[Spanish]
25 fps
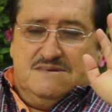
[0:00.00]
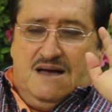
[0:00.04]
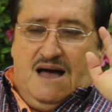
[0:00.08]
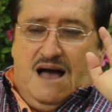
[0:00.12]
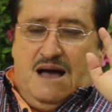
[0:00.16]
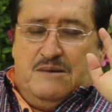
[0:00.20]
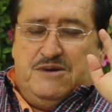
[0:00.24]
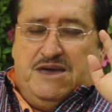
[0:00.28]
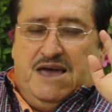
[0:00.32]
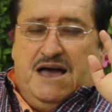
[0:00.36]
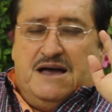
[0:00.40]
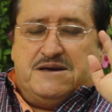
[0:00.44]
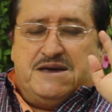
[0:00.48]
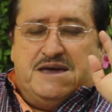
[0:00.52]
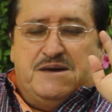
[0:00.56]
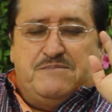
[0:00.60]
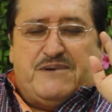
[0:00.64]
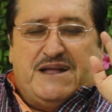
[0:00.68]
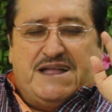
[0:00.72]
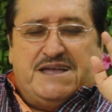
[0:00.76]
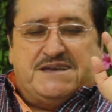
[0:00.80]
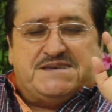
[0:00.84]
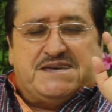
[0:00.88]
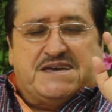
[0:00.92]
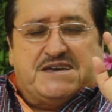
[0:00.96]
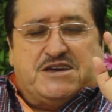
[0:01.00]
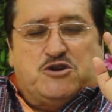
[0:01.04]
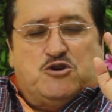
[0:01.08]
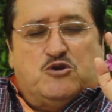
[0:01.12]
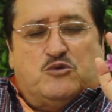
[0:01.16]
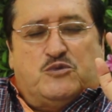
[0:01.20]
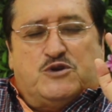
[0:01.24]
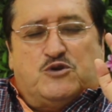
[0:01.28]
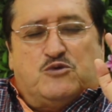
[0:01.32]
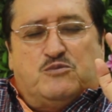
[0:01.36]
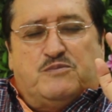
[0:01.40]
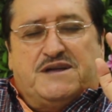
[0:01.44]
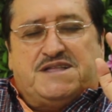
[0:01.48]
a mí aquí parece que yo
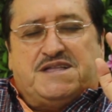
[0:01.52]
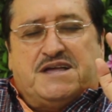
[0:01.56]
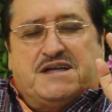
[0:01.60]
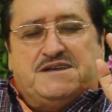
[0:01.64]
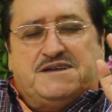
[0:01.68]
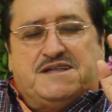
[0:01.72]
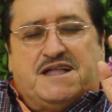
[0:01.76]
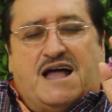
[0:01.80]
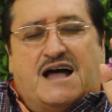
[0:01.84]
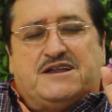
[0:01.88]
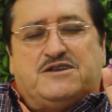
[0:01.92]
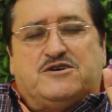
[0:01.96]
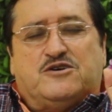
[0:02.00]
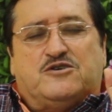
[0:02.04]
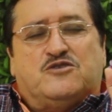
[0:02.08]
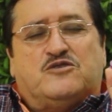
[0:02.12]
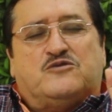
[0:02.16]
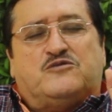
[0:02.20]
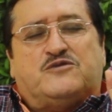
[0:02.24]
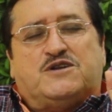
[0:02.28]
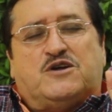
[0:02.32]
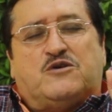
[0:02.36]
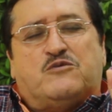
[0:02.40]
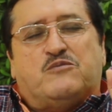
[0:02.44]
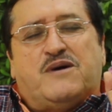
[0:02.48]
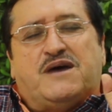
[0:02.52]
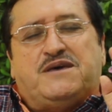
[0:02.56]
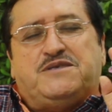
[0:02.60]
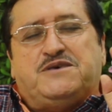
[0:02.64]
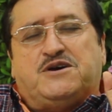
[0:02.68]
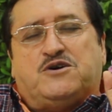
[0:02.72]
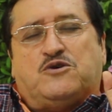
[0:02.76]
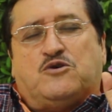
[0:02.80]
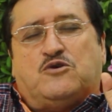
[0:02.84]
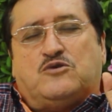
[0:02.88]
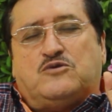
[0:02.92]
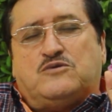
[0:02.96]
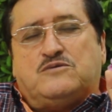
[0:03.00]
fuera un veterinario y no fuera un
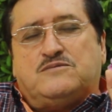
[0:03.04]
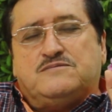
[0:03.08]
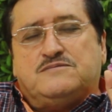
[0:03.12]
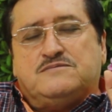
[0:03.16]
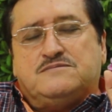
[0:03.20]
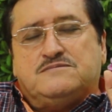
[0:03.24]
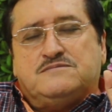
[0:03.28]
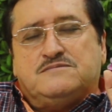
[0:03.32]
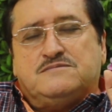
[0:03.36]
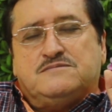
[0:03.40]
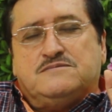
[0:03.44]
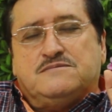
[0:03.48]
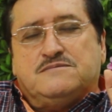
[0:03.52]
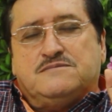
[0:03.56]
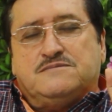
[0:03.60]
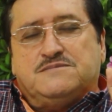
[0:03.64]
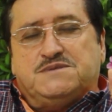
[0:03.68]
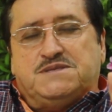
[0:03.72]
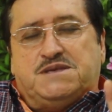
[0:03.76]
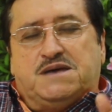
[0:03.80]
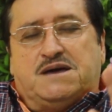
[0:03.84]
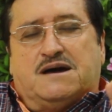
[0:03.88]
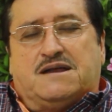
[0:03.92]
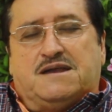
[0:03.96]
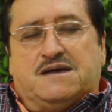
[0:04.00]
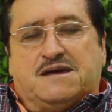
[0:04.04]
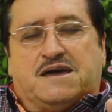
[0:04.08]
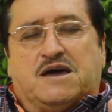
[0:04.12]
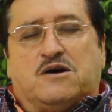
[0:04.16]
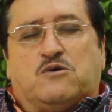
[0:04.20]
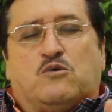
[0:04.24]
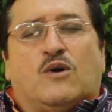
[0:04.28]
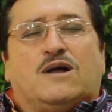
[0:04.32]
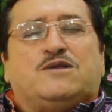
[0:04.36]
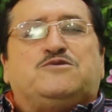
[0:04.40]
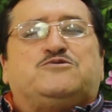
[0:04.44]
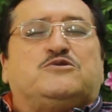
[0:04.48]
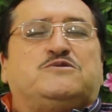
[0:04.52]
médico. Dígale que
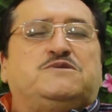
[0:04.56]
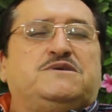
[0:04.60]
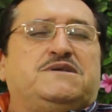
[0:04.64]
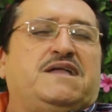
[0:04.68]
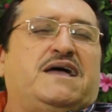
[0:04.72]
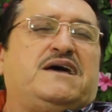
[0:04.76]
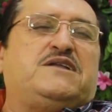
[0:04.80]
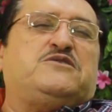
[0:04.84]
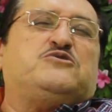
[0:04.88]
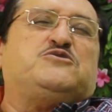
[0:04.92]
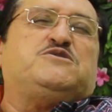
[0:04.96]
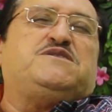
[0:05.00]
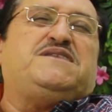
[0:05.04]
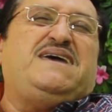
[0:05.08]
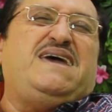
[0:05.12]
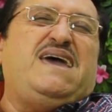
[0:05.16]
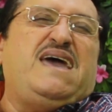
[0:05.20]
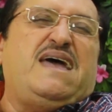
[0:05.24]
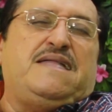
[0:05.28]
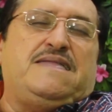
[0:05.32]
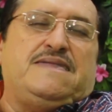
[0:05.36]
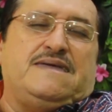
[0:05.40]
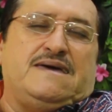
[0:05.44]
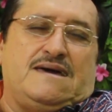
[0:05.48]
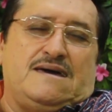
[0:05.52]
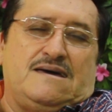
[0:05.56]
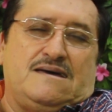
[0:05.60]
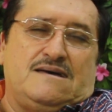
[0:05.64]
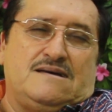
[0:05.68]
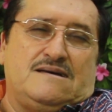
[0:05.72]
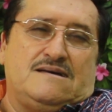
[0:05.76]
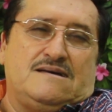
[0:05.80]
cuánto dinero tiene.